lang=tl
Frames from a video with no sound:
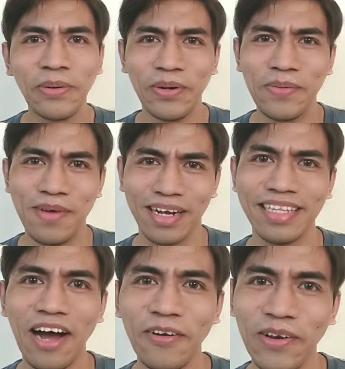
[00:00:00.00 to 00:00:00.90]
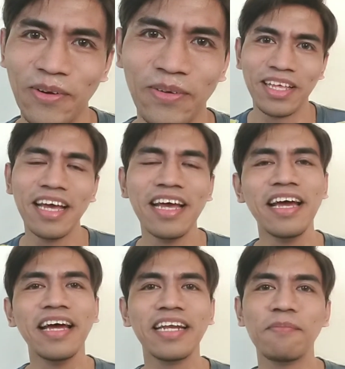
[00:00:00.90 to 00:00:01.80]
marunong mag-download ng
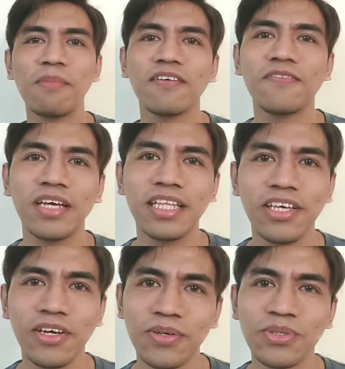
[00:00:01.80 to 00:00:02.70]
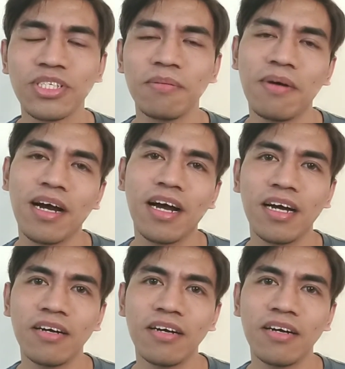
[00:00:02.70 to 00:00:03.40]
video sa mga